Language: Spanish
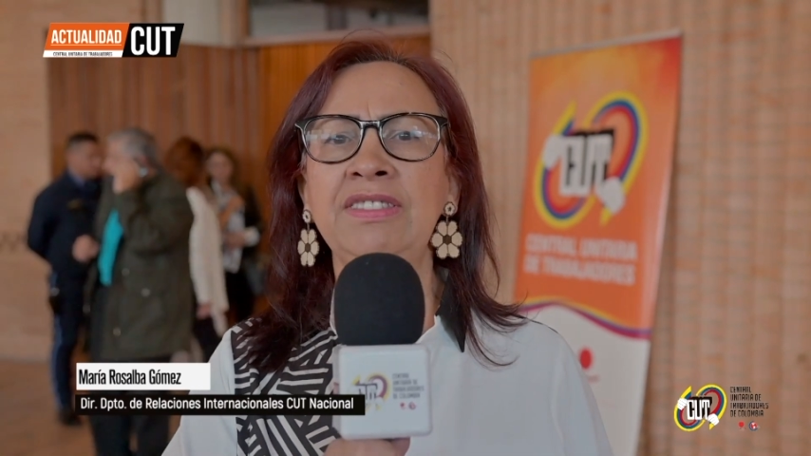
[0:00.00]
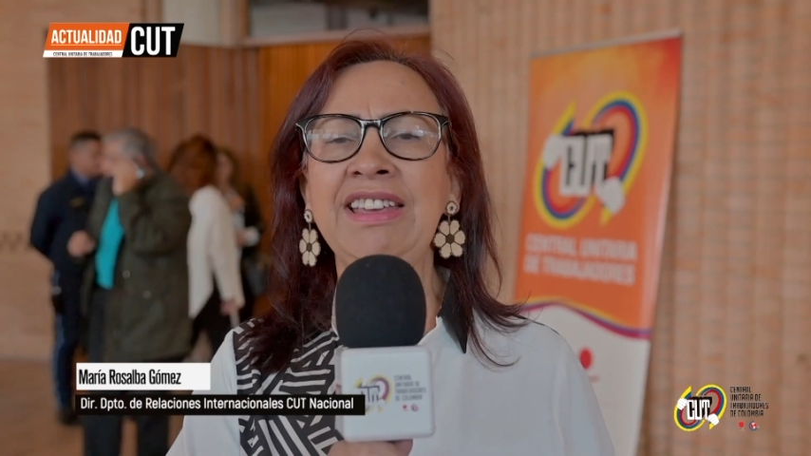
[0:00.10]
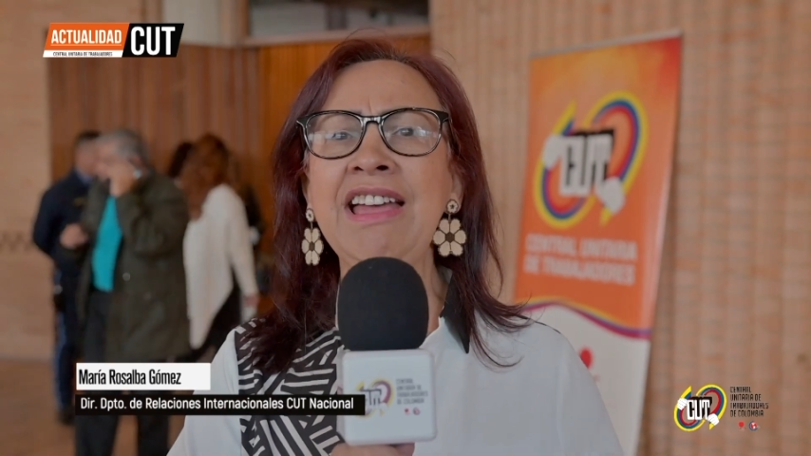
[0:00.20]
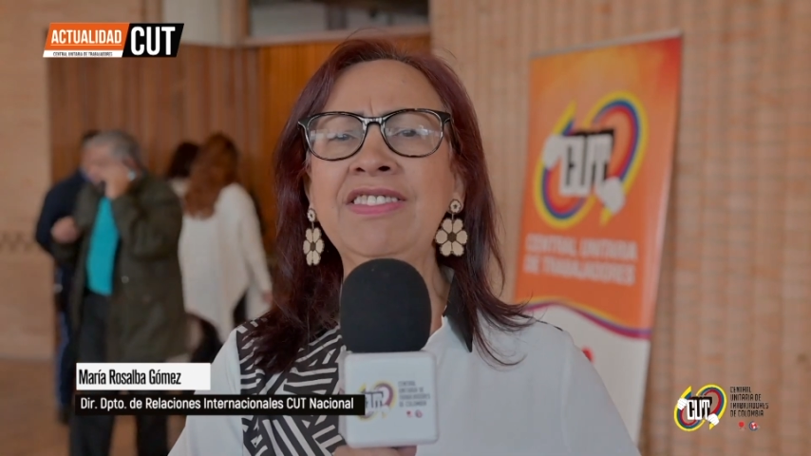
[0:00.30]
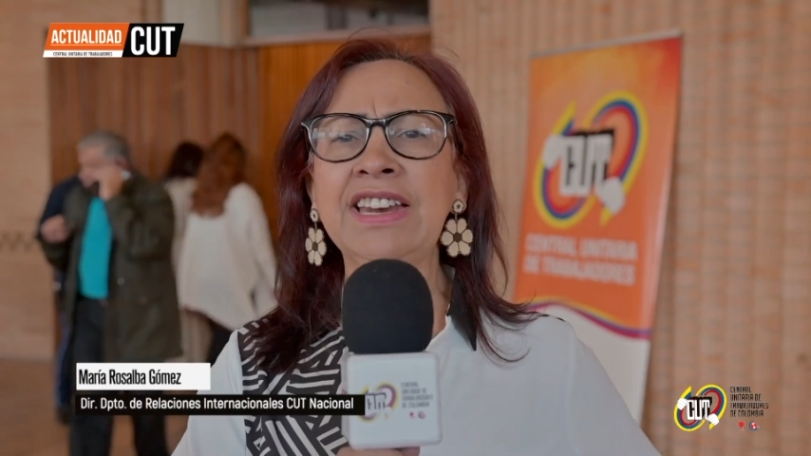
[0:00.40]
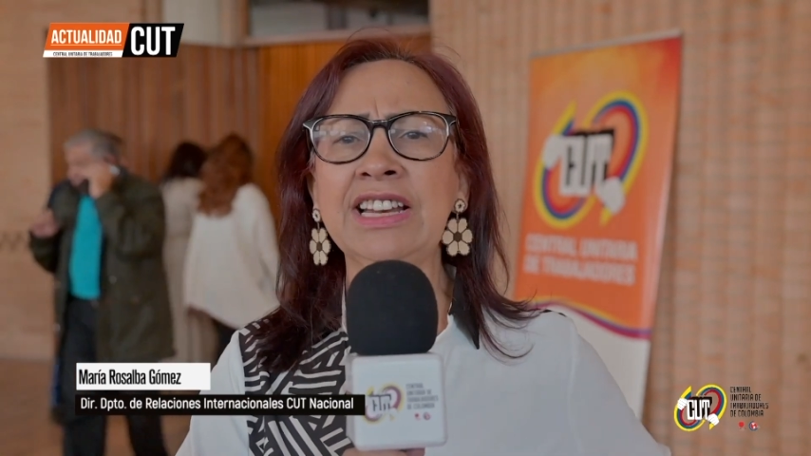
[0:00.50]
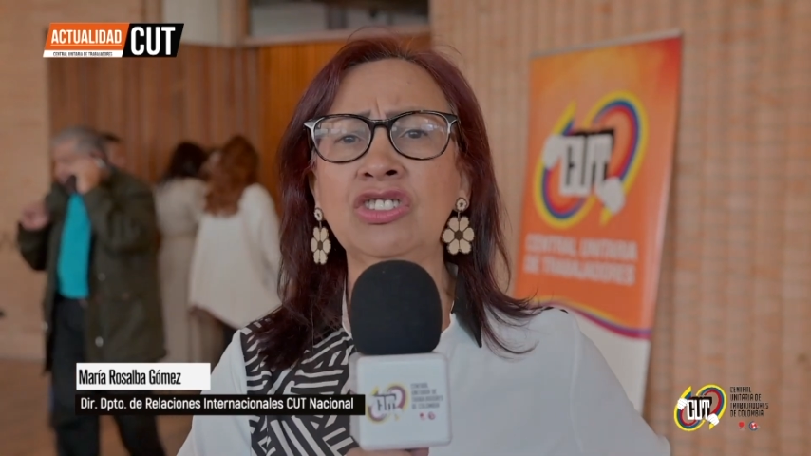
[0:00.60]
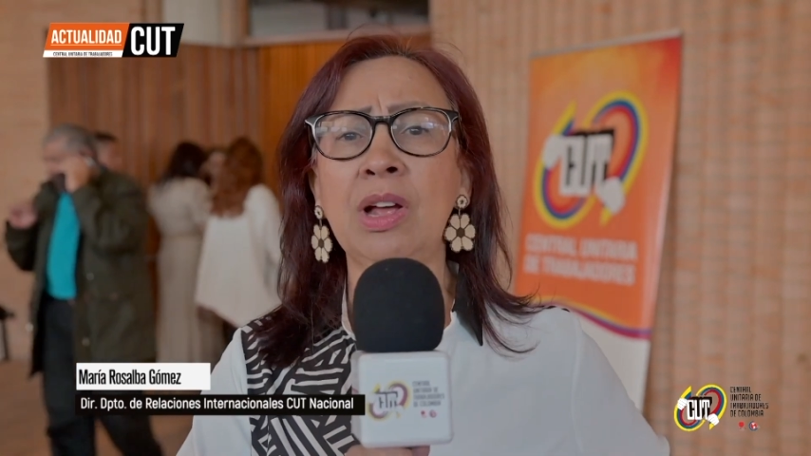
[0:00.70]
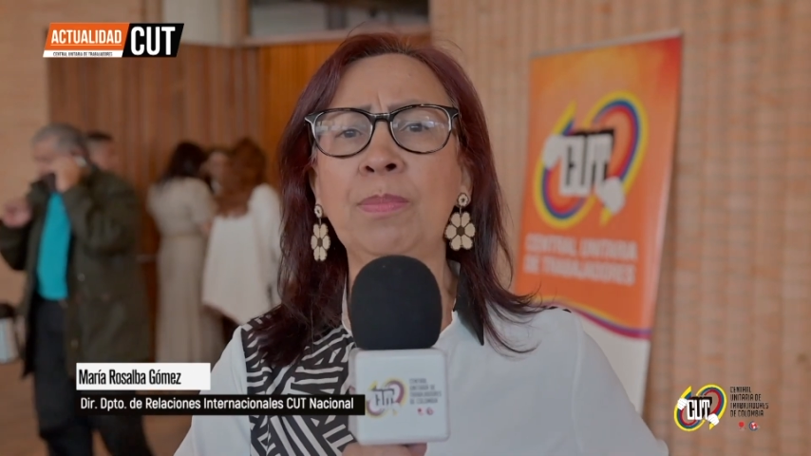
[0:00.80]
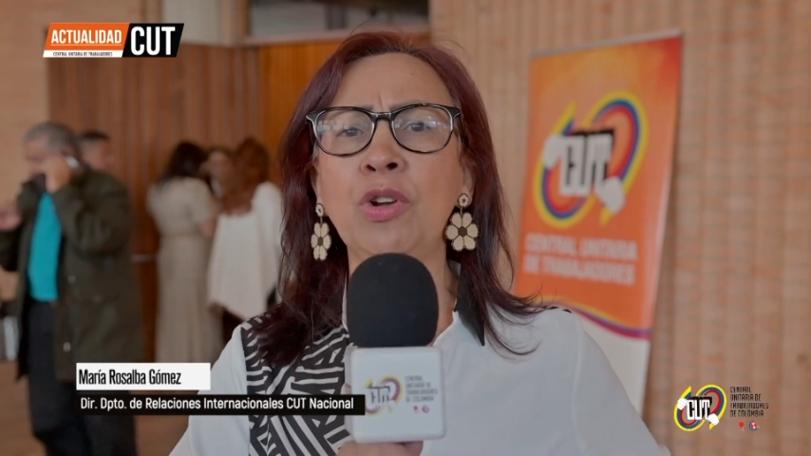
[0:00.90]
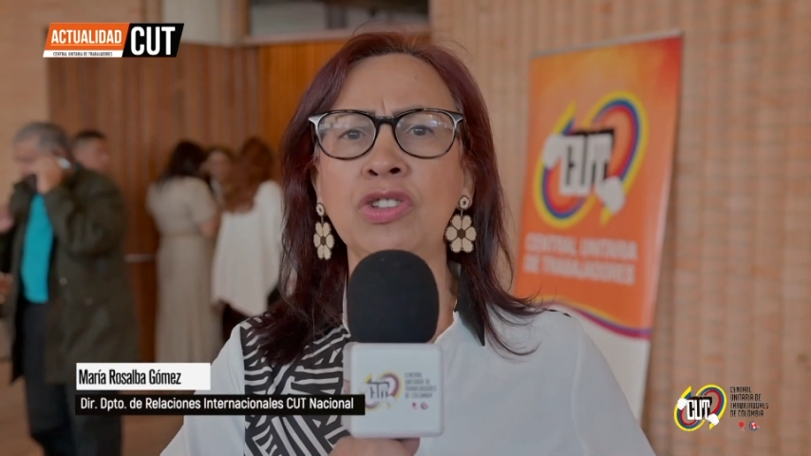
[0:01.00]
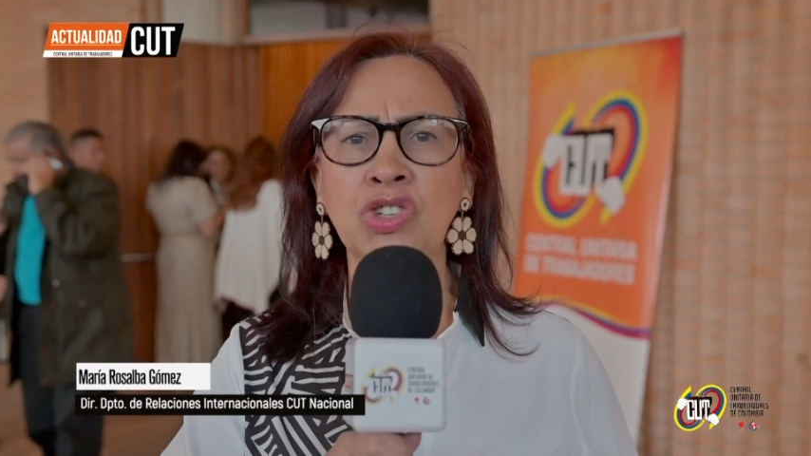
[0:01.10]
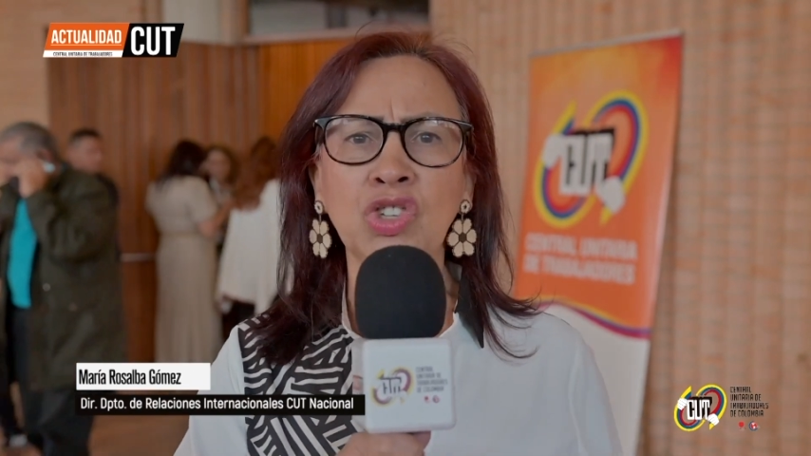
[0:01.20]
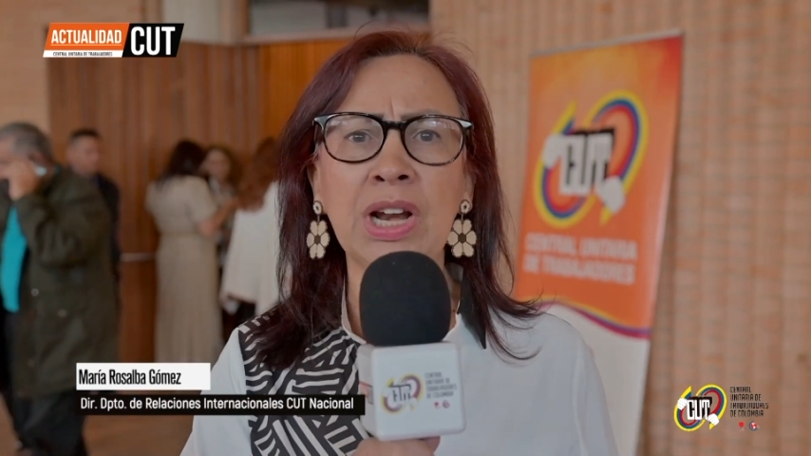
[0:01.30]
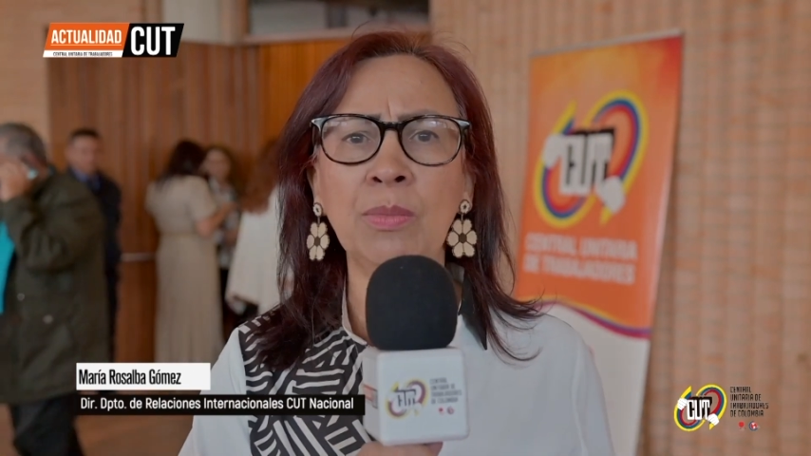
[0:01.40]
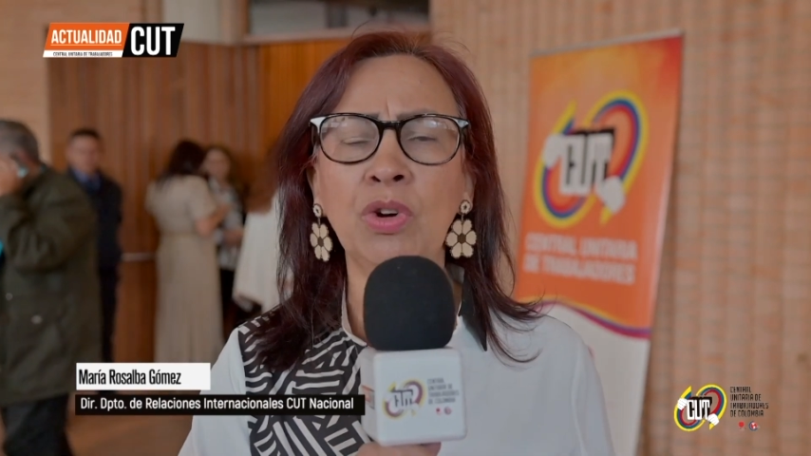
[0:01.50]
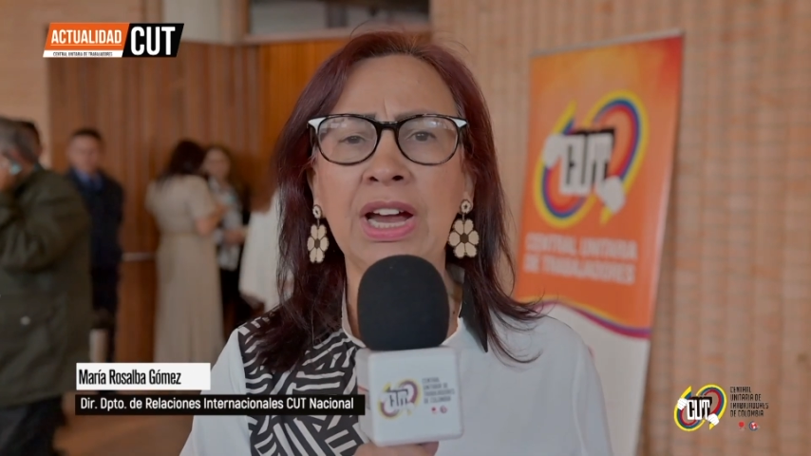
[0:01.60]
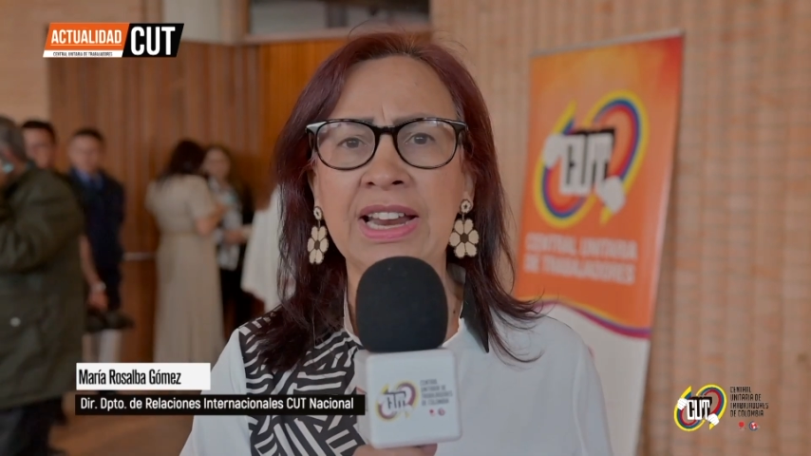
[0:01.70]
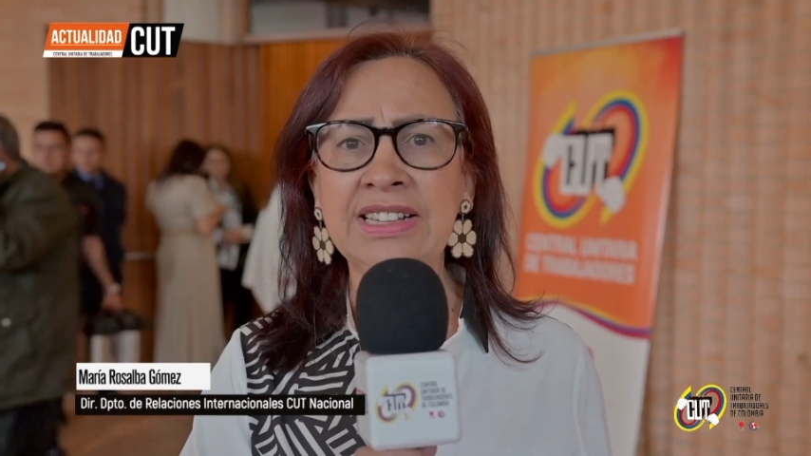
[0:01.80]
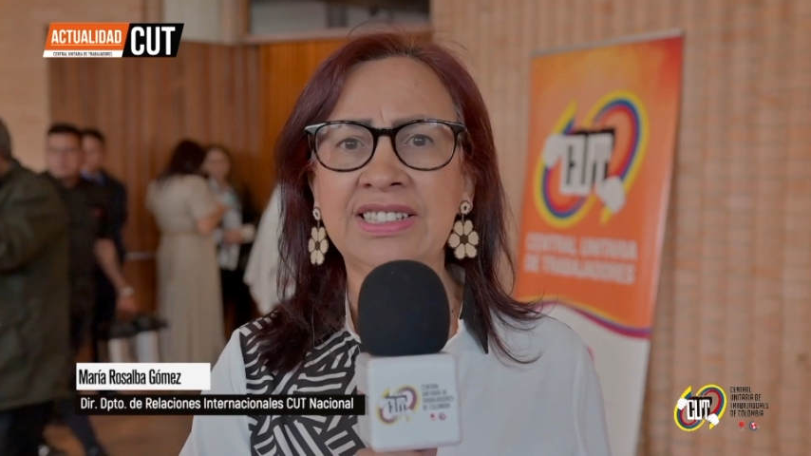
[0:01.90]
Día Internacional por los Derechos de las
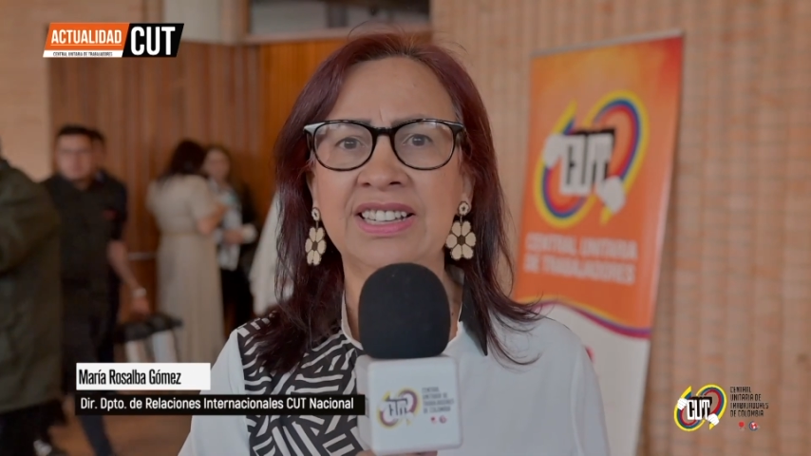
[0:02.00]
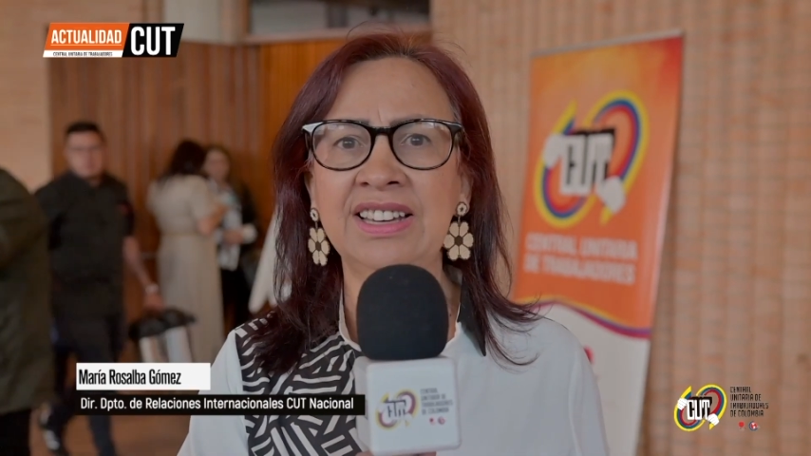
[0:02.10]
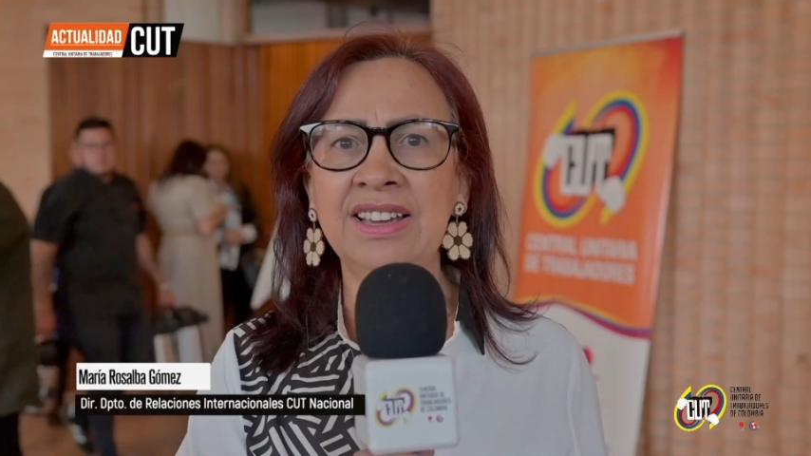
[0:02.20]
Mujeres,